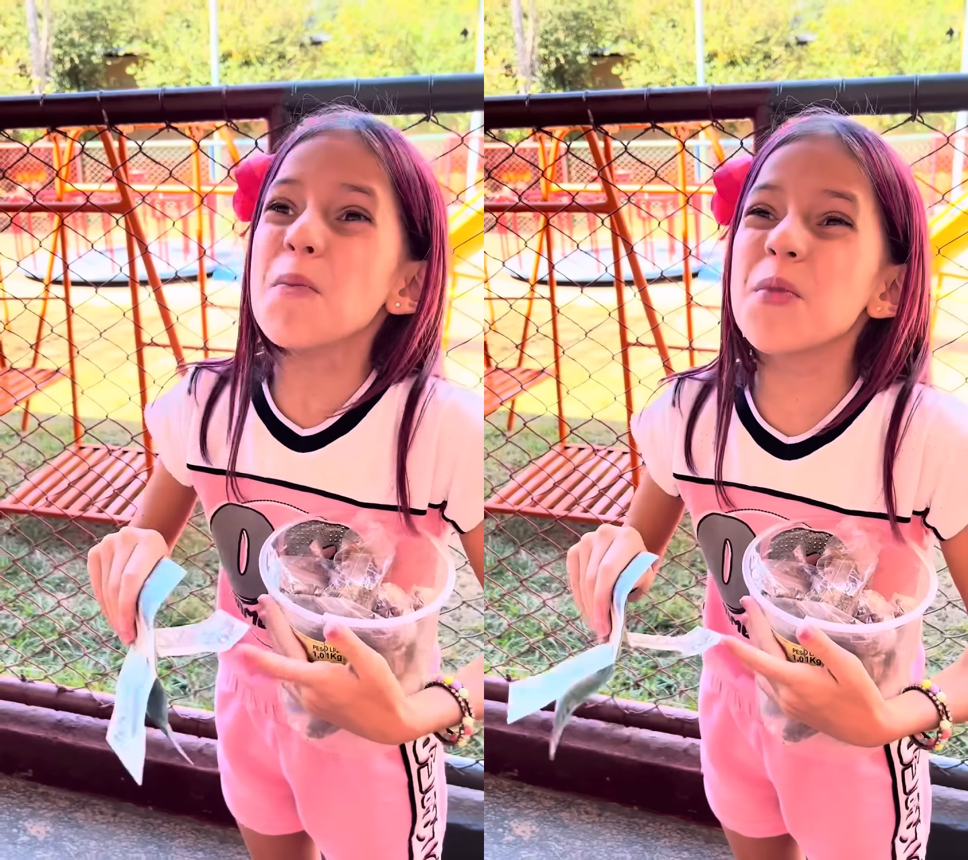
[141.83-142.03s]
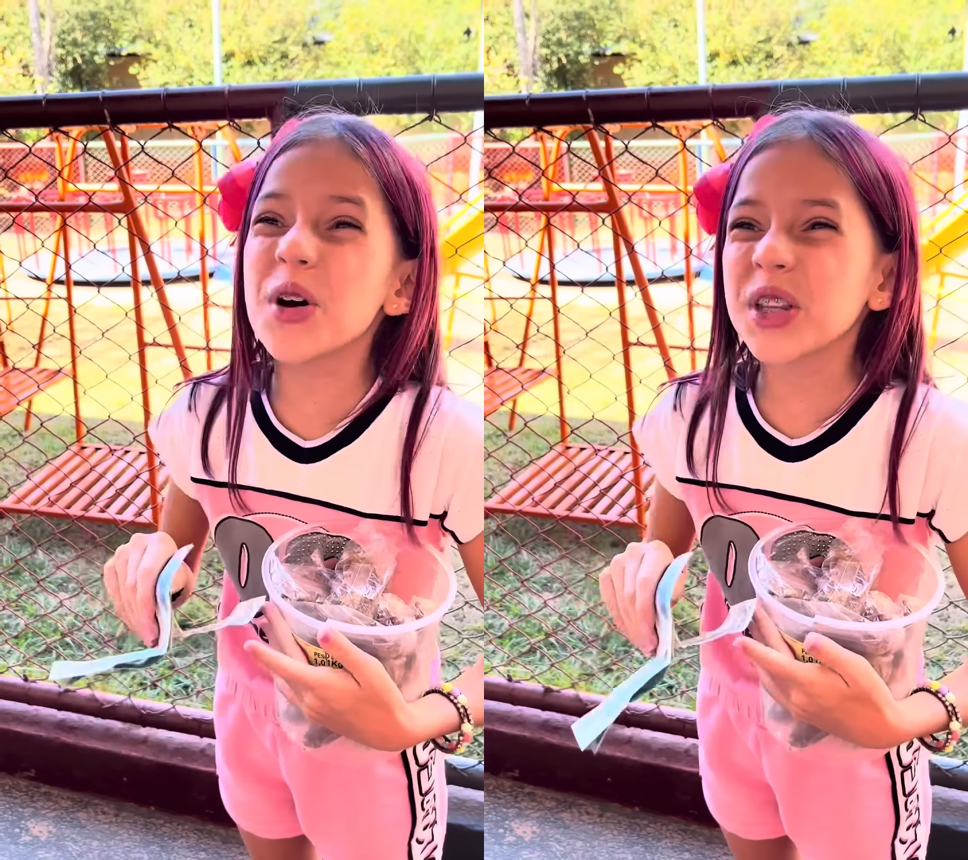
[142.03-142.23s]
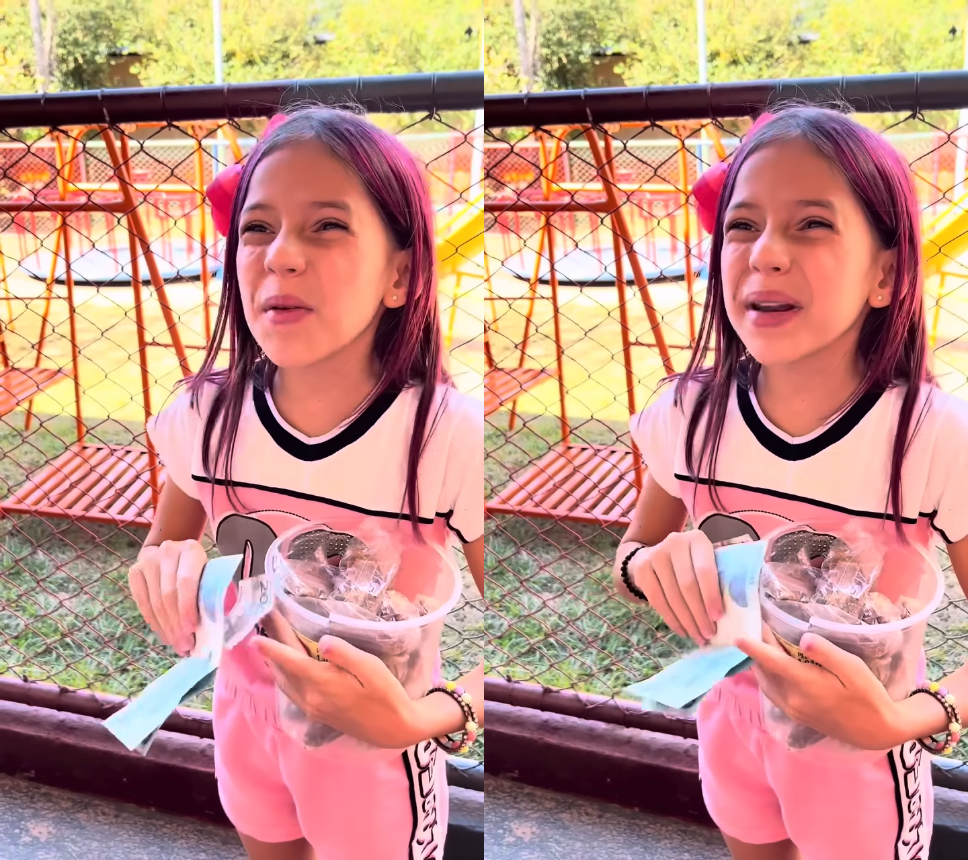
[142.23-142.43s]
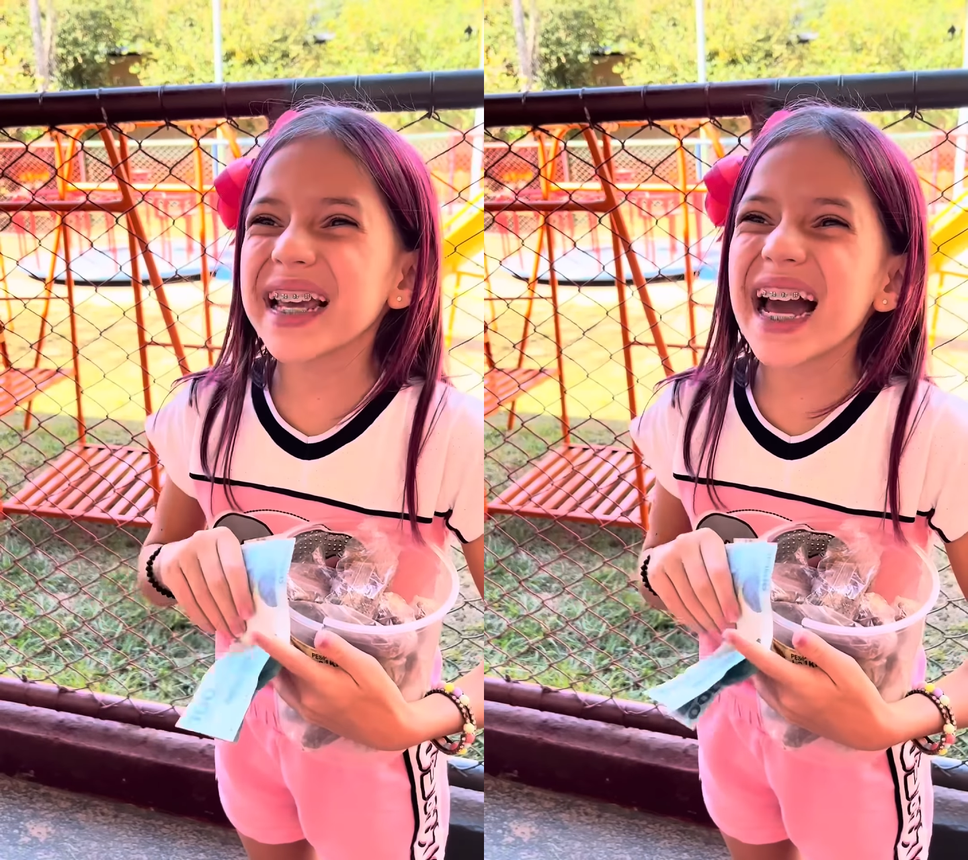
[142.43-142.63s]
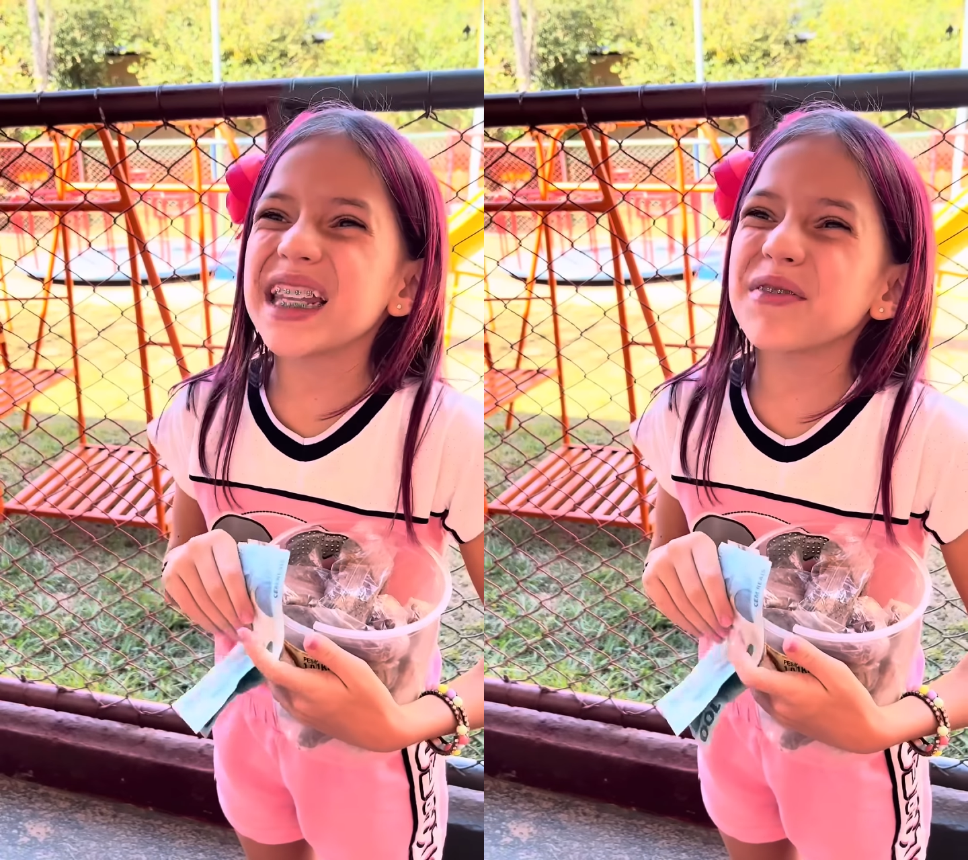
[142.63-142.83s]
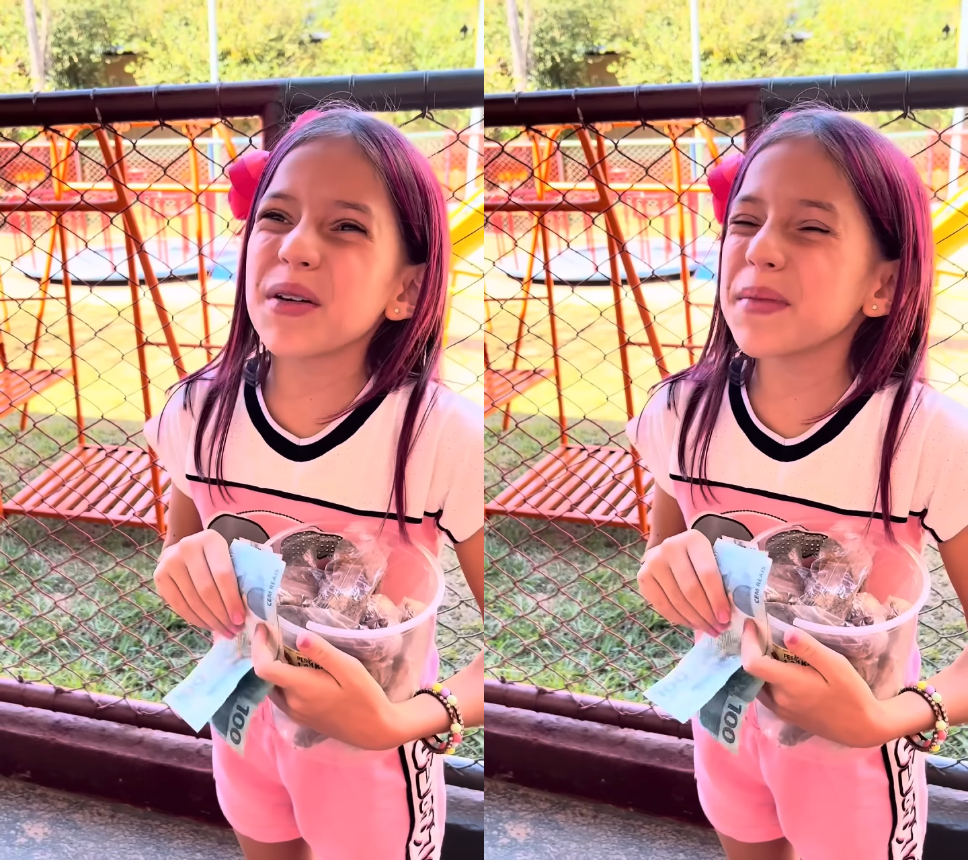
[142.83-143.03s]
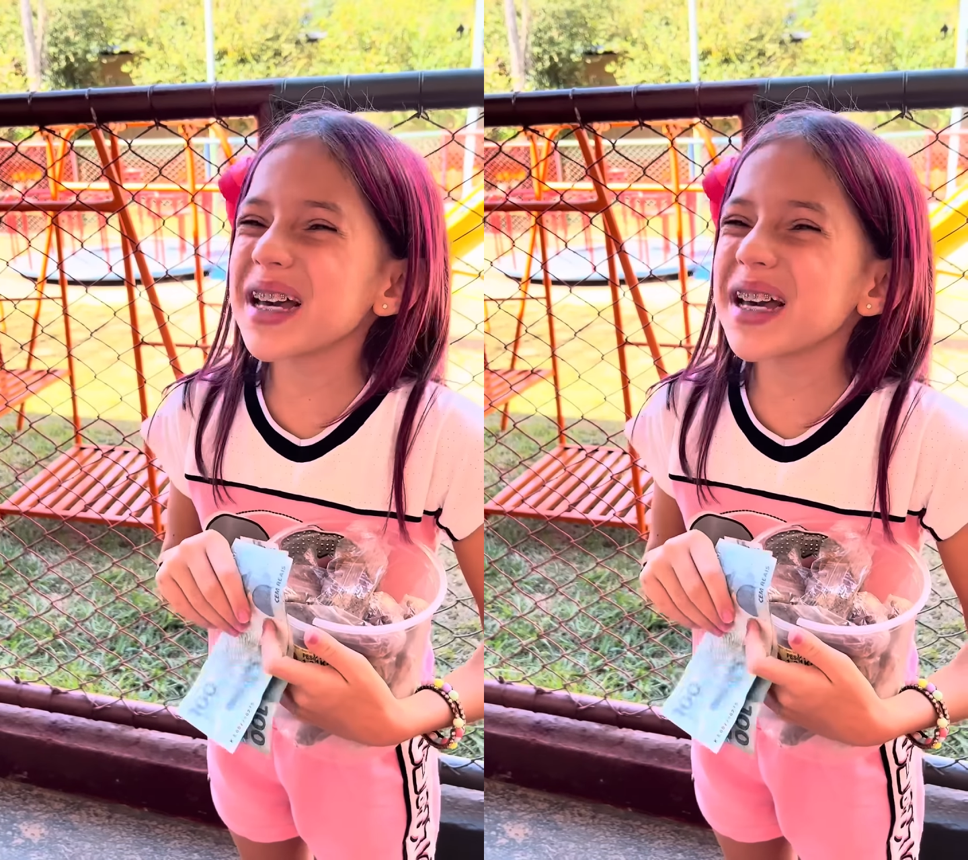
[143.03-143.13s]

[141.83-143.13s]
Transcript: Muito obrigada, vai me